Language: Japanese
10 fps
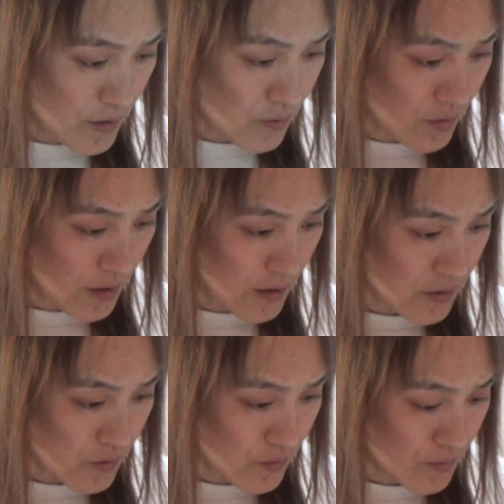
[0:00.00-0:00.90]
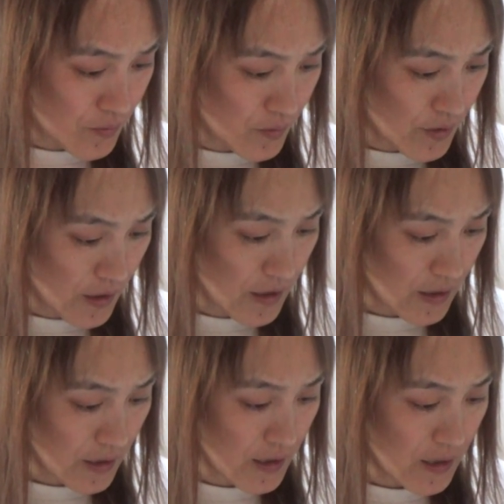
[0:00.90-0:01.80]
なんとかというなんや
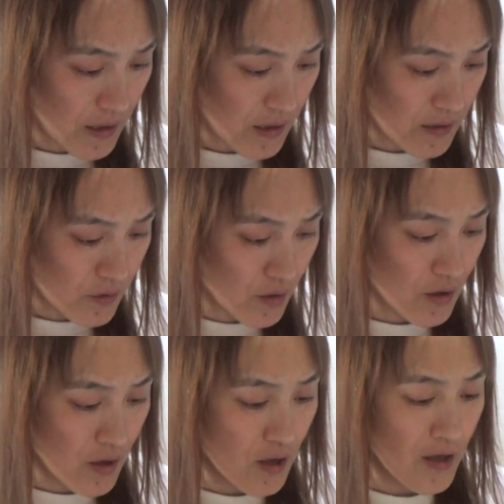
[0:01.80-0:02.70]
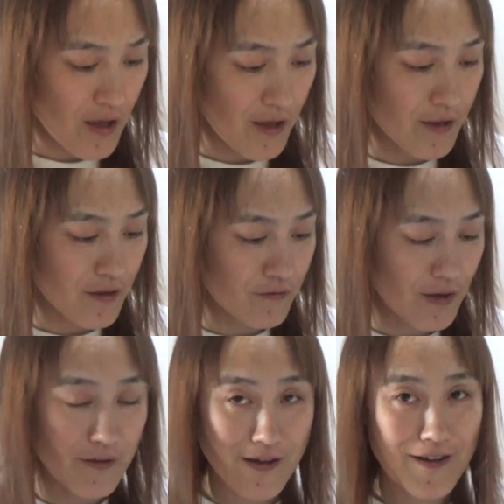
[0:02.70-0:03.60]
かんやでええー、って言っ
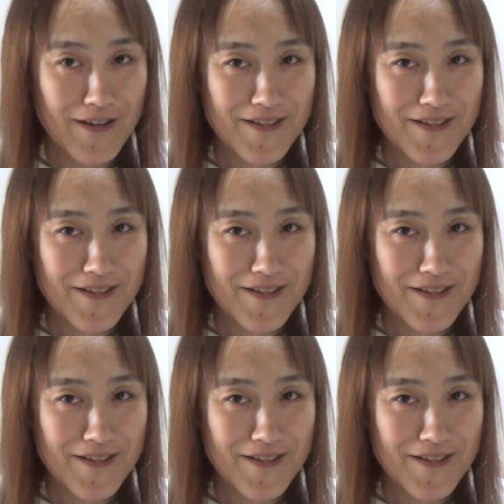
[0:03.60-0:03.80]
たよね